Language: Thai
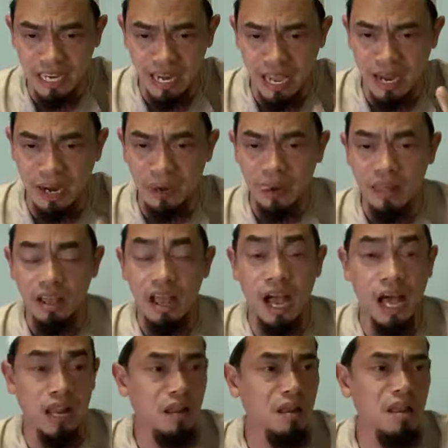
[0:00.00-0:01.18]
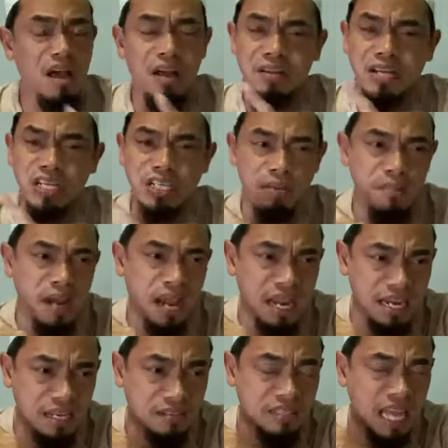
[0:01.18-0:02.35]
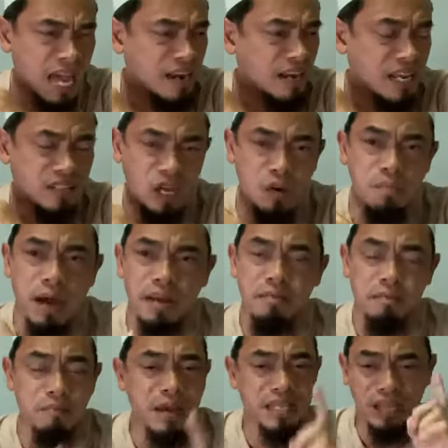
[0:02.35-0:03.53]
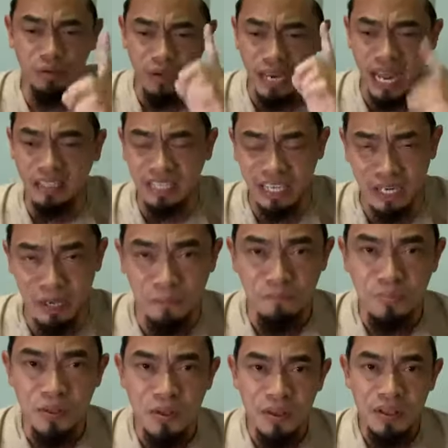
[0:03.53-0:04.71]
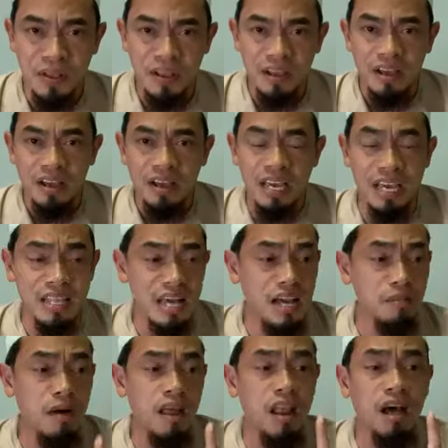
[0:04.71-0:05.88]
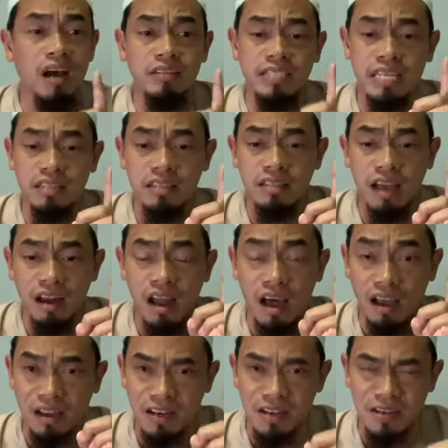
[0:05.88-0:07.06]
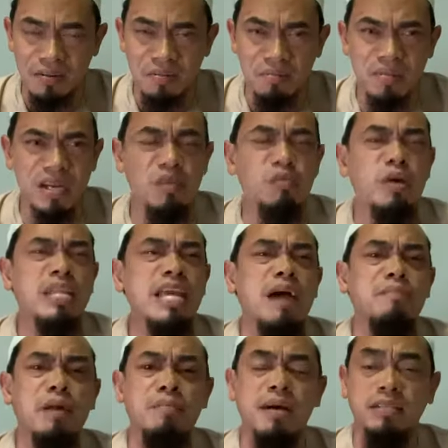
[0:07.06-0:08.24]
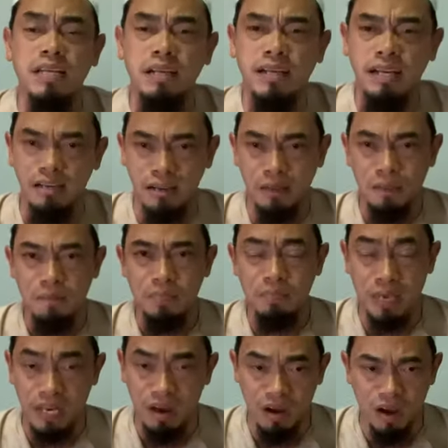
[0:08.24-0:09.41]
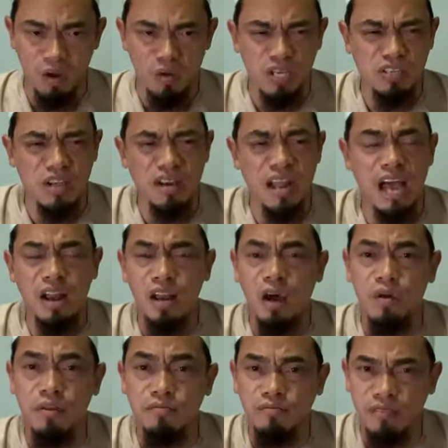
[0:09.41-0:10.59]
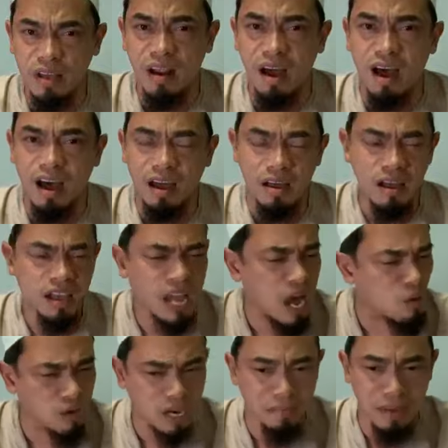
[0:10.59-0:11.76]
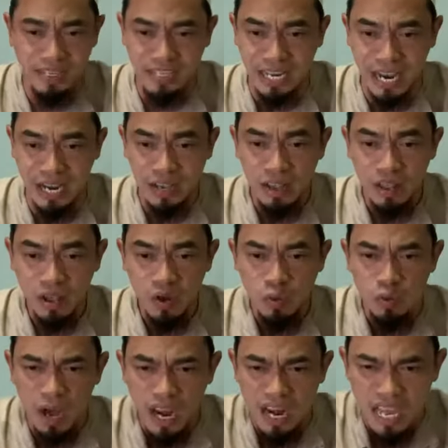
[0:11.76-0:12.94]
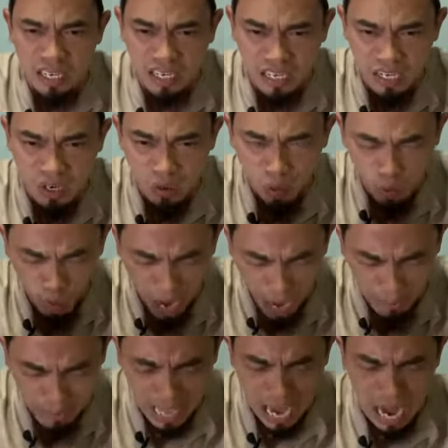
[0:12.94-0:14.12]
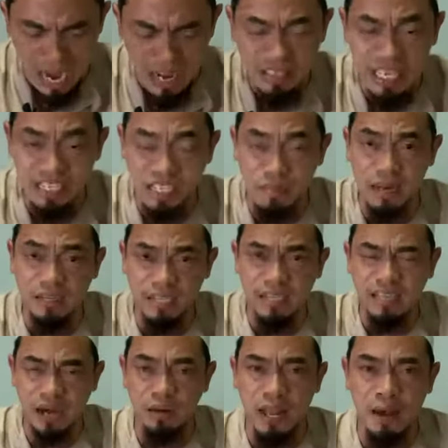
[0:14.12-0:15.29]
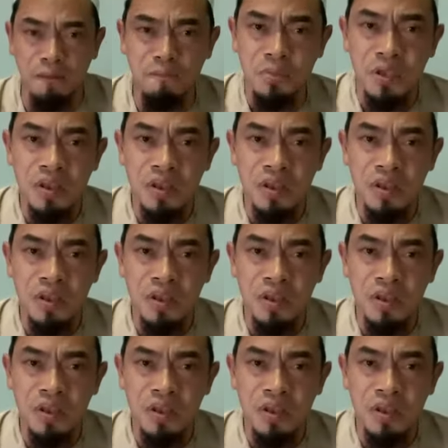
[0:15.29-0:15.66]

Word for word: ยท่านแห้งอัลลอฮ์ก็จะไม่ให้ท่านได้ตอบัตแม้แต่วินาทีเดียวอิดะบาลกติตารอกีเมื่อวิญญาณมันมาถึงกระเดือกพี่น้องวะซอนอันฮุลฟิรอกเขาก็มั่นใจว่านี่คือความตายที่จะมาถึงเขาแล้ว